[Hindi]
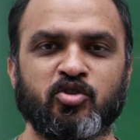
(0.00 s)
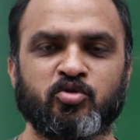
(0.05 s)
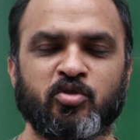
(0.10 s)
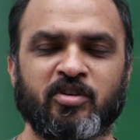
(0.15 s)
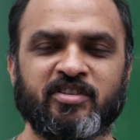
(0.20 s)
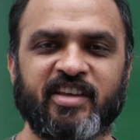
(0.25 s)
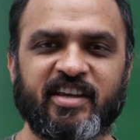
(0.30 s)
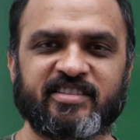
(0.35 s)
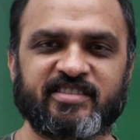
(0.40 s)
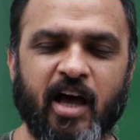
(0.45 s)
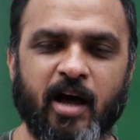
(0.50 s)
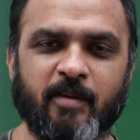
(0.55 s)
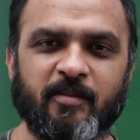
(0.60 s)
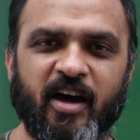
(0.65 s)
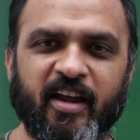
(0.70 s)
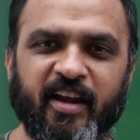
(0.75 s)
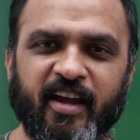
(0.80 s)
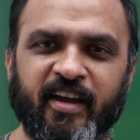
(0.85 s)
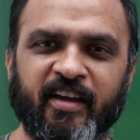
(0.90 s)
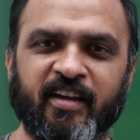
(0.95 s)
स्टूडेंट्स एग्जाम
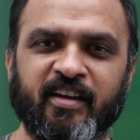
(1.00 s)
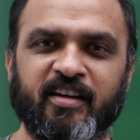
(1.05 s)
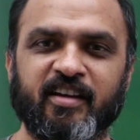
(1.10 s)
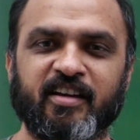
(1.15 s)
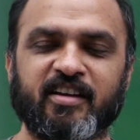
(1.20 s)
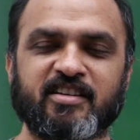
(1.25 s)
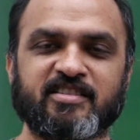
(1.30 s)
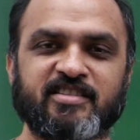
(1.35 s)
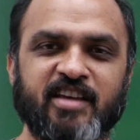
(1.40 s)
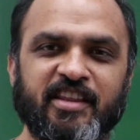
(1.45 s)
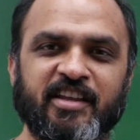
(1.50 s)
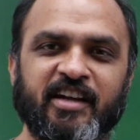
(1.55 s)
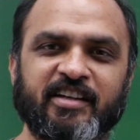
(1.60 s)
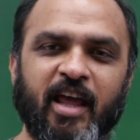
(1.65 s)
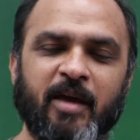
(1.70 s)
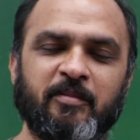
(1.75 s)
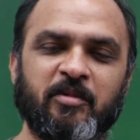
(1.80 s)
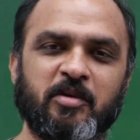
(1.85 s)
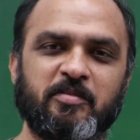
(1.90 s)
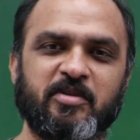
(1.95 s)
आ रहा है ज्यादा
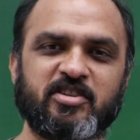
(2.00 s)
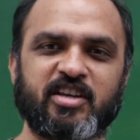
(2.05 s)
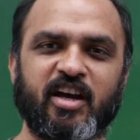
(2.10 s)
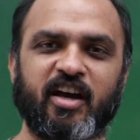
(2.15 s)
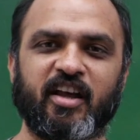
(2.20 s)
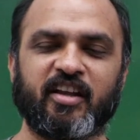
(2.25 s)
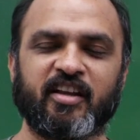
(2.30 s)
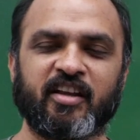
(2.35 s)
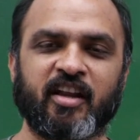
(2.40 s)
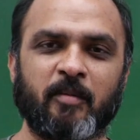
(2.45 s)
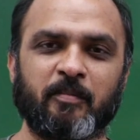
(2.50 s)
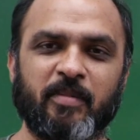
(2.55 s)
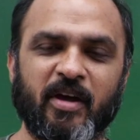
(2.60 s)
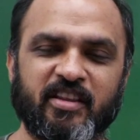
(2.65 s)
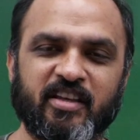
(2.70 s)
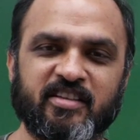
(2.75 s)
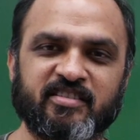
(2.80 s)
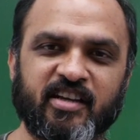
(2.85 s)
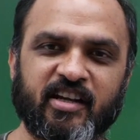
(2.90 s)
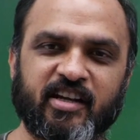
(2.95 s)
टाइम नहीं बचा नब्बे
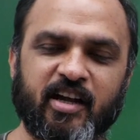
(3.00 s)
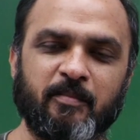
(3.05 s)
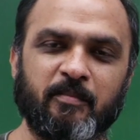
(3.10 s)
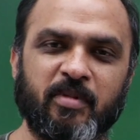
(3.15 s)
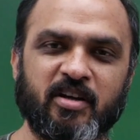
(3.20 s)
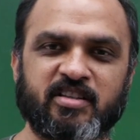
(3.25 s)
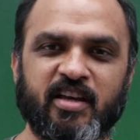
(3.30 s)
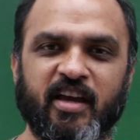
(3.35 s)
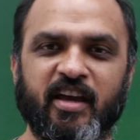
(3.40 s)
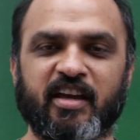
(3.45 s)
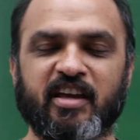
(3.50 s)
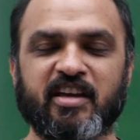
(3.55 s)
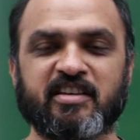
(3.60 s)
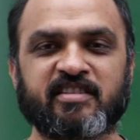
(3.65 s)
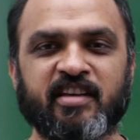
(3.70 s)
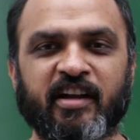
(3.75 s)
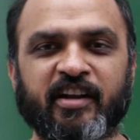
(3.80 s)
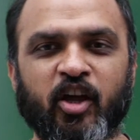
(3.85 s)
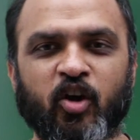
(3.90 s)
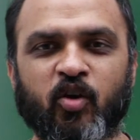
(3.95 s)
दिन से कम बचे
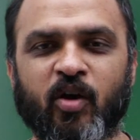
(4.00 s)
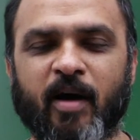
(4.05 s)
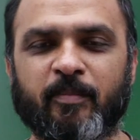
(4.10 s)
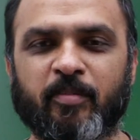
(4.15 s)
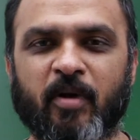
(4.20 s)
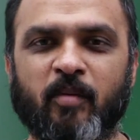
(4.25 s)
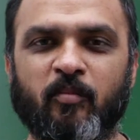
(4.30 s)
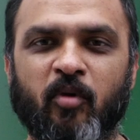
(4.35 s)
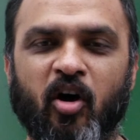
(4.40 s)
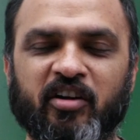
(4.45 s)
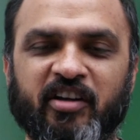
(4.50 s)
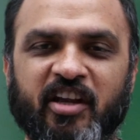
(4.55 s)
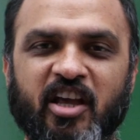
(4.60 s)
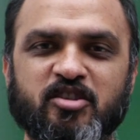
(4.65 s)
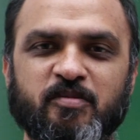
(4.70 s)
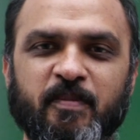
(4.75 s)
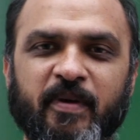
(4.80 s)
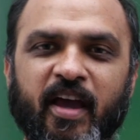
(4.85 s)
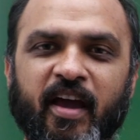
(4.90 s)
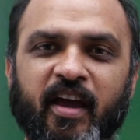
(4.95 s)
इस संडे को आपका मॉक
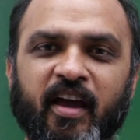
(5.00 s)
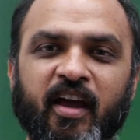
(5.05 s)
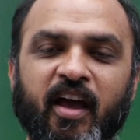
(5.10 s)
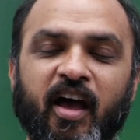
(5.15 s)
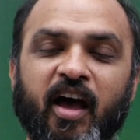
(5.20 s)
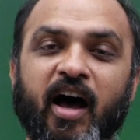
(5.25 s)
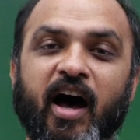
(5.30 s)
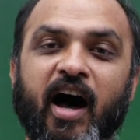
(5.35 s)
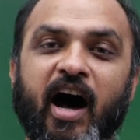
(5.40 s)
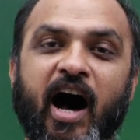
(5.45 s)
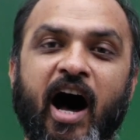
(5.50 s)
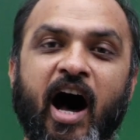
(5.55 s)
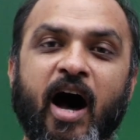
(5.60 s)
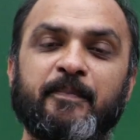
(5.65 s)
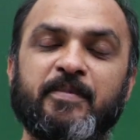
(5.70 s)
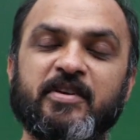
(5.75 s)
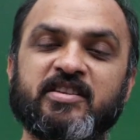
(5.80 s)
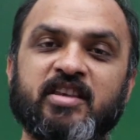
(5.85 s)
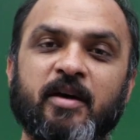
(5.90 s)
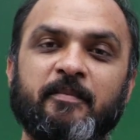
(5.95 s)
टेस्ट भी है
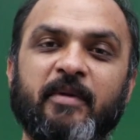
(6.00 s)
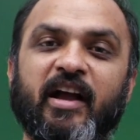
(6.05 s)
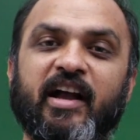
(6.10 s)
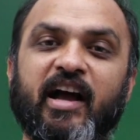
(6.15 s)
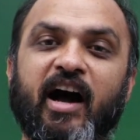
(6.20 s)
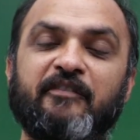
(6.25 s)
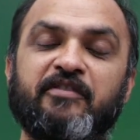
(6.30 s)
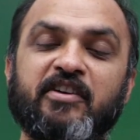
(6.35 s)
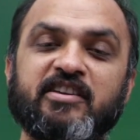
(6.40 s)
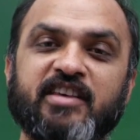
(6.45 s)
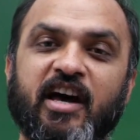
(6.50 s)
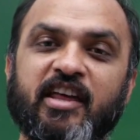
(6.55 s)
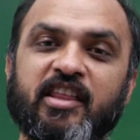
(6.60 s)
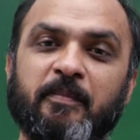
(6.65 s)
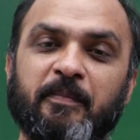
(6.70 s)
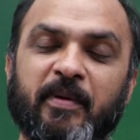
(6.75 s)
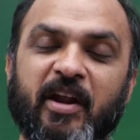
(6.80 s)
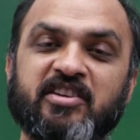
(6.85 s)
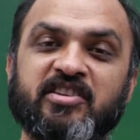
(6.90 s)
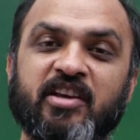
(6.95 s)
आप इस समय काफी ज्यादा
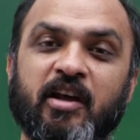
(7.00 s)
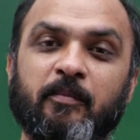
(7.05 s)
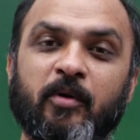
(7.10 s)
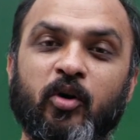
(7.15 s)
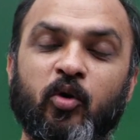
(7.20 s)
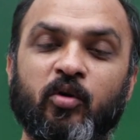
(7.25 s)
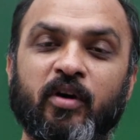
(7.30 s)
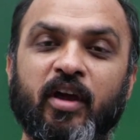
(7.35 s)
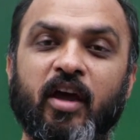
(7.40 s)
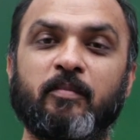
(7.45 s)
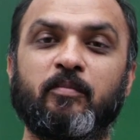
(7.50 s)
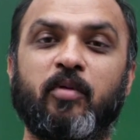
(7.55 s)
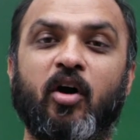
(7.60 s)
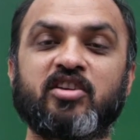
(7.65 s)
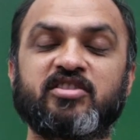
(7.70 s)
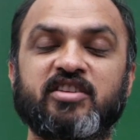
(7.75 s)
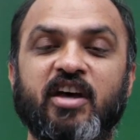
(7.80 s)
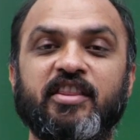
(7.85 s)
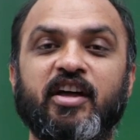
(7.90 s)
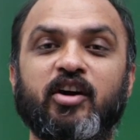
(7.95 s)
प्रेशर में होंगे
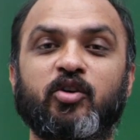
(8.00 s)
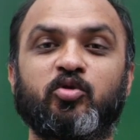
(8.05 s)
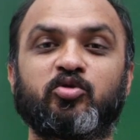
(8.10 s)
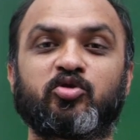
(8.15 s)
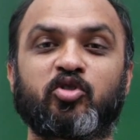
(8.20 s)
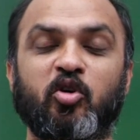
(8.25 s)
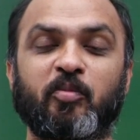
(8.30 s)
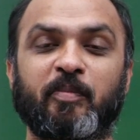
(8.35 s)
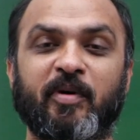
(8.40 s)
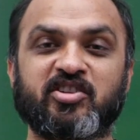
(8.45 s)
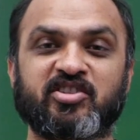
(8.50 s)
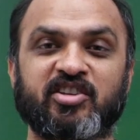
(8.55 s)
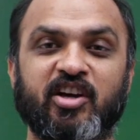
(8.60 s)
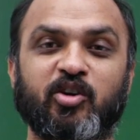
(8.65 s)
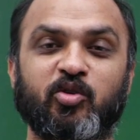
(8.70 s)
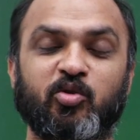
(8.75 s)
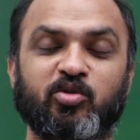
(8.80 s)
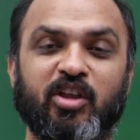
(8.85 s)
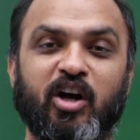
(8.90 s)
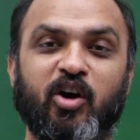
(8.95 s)
बहुत ज्यादा खुद के ऊपर शक
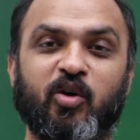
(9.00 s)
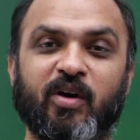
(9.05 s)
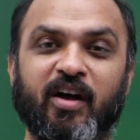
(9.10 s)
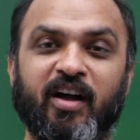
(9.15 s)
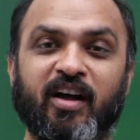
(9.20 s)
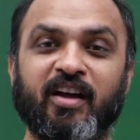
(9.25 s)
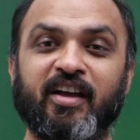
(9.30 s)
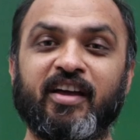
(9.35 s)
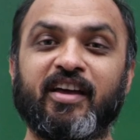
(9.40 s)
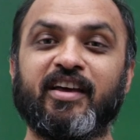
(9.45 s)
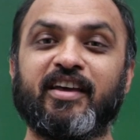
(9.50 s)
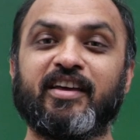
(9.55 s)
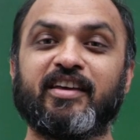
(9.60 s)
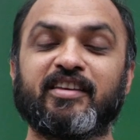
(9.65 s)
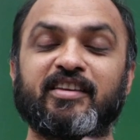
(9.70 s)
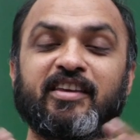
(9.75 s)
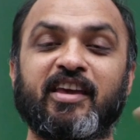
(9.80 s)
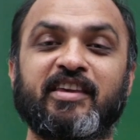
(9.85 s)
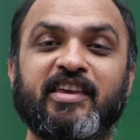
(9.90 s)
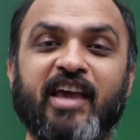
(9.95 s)
होता होगा
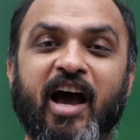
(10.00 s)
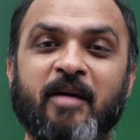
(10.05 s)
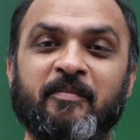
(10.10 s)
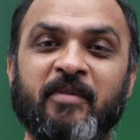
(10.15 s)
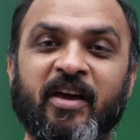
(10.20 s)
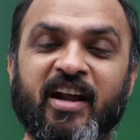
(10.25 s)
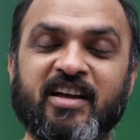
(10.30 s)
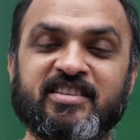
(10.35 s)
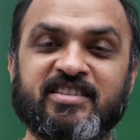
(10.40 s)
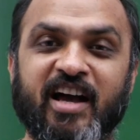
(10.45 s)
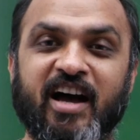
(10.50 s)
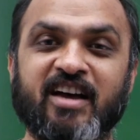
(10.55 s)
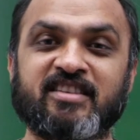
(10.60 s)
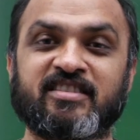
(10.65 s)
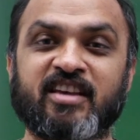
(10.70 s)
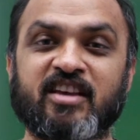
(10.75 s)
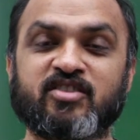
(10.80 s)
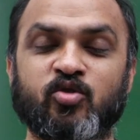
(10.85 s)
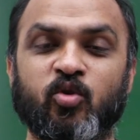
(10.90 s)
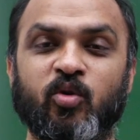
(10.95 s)
कि क्या मेरा
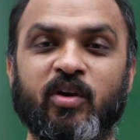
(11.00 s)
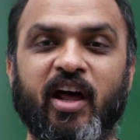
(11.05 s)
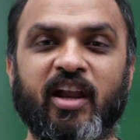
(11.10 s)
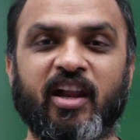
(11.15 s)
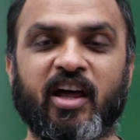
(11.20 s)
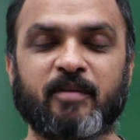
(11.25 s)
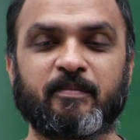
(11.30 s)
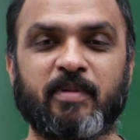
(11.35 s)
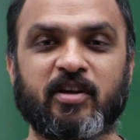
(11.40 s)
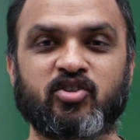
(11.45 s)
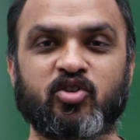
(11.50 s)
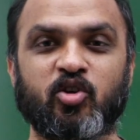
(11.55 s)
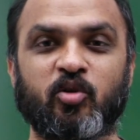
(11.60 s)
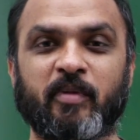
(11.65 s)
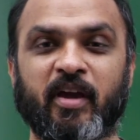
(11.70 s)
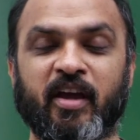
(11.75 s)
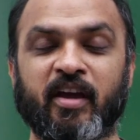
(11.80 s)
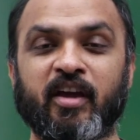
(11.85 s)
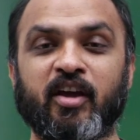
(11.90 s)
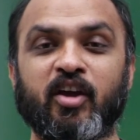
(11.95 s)
चांस है सोलह लाख बच्चों
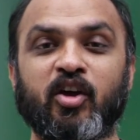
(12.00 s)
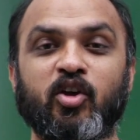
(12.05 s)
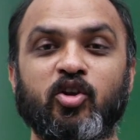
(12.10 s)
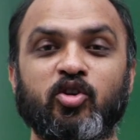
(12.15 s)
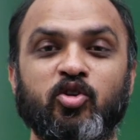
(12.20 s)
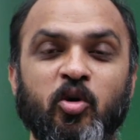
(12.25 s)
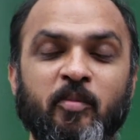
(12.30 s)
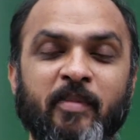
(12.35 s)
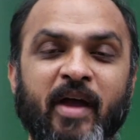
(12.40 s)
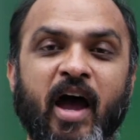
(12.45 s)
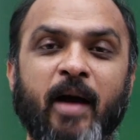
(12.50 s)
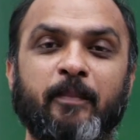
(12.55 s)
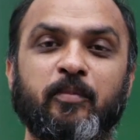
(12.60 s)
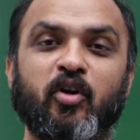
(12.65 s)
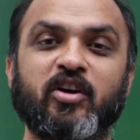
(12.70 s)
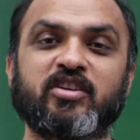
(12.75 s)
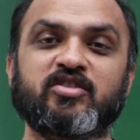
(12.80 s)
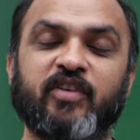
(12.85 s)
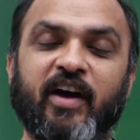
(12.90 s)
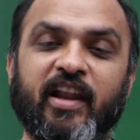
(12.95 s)
में तो मैं
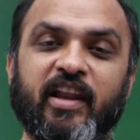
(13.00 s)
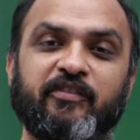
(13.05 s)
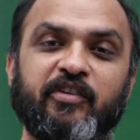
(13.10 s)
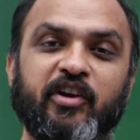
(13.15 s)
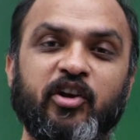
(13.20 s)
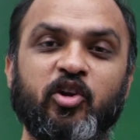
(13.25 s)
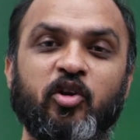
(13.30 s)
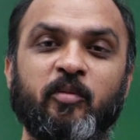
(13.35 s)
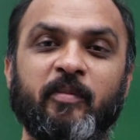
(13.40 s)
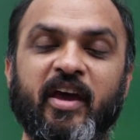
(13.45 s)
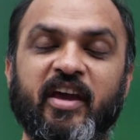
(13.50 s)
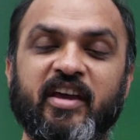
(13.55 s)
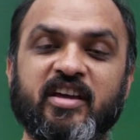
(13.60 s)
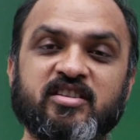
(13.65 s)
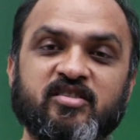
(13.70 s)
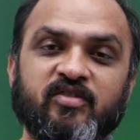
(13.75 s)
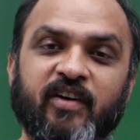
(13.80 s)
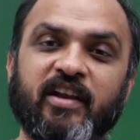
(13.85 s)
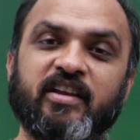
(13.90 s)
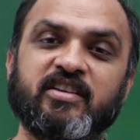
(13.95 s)
आपको इस वाले वीडियो में
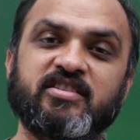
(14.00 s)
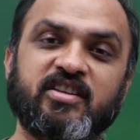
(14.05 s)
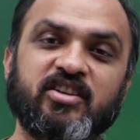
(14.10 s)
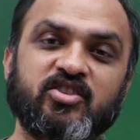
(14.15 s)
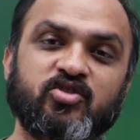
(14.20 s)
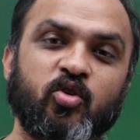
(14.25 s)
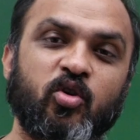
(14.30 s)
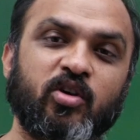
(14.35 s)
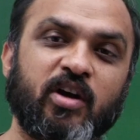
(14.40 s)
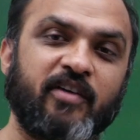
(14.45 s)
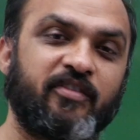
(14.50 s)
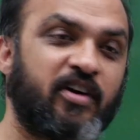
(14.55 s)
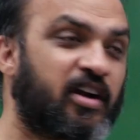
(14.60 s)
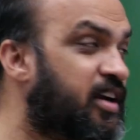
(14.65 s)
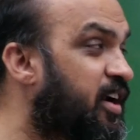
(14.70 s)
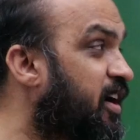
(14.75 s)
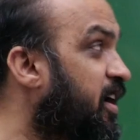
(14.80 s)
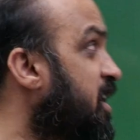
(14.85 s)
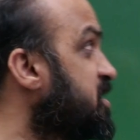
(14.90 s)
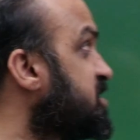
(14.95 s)
इस वाली चीज को कवर
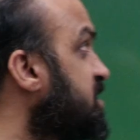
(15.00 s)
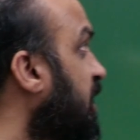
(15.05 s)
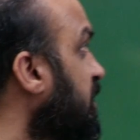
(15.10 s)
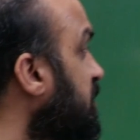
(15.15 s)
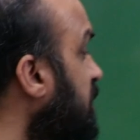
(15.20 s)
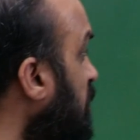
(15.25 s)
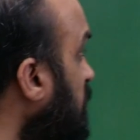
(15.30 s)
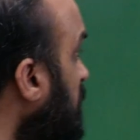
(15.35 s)
करना चाहता